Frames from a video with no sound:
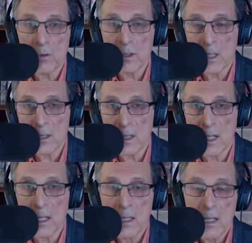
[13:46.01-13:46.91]
Вот
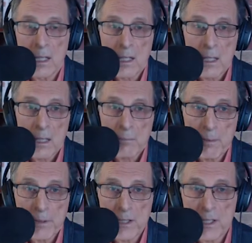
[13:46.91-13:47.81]
тогда, по
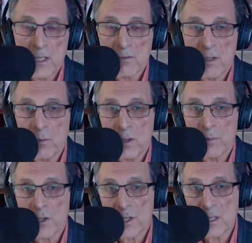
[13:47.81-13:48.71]
прошествии, может
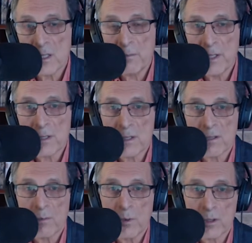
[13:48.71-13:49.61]
быть, 6
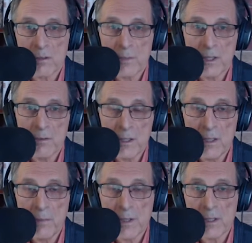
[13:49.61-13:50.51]
месяцев, может быть, 9
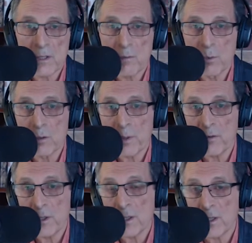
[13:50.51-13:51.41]
месяцев, будут
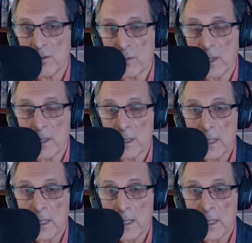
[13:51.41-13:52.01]
проведены выборы.